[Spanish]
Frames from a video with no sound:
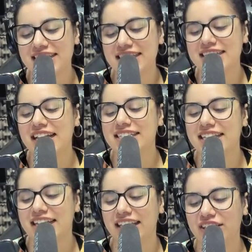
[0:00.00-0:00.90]
Ella es
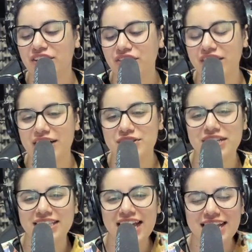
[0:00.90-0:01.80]
escritora, nos
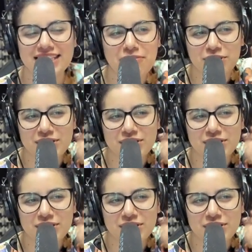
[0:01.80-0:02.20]
está, estamos